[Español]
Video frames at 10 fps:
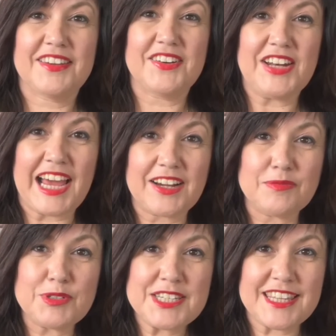Hola,
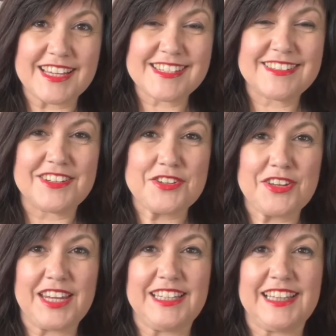¿cómo estás? Yo
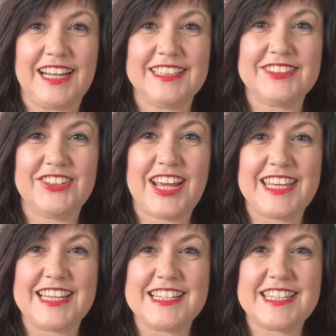soy Anita Lectora
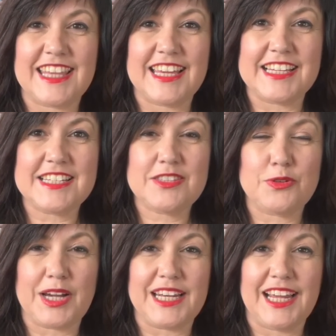y este es
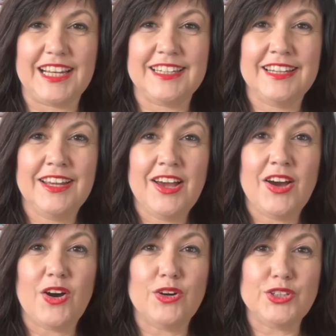tu canal.
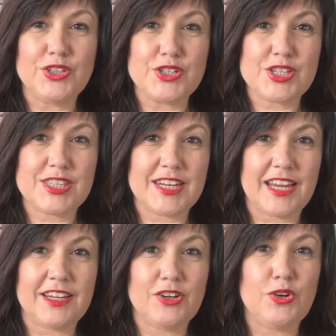Hoy os
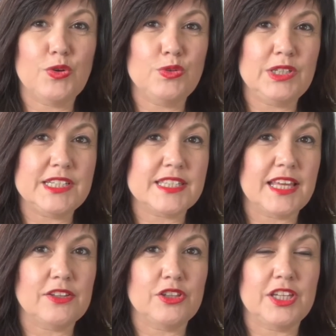traigo un
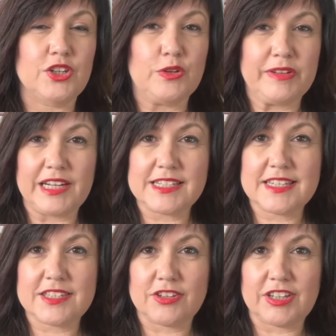listado de novelas
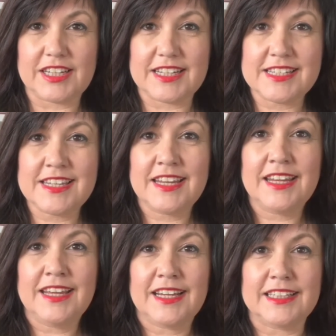históricas
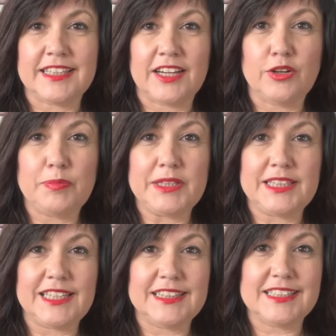que tengo
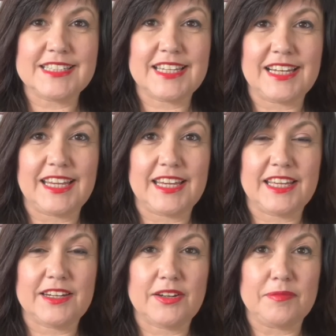pendientes de
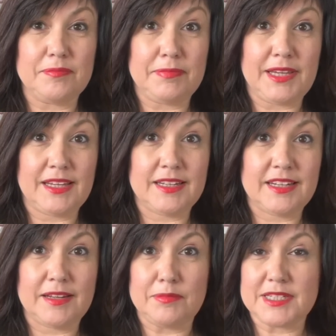leer, bien
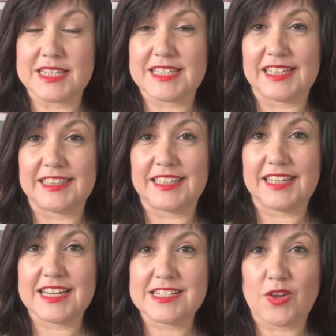en mis
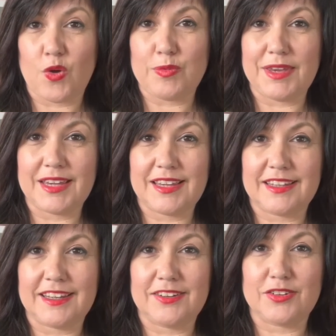estanterías o bien que
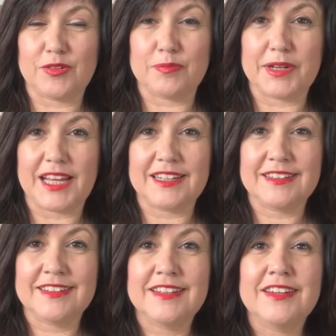quiero comprar.
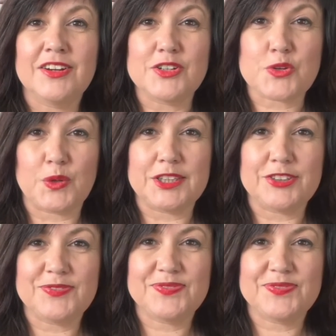Os cuento.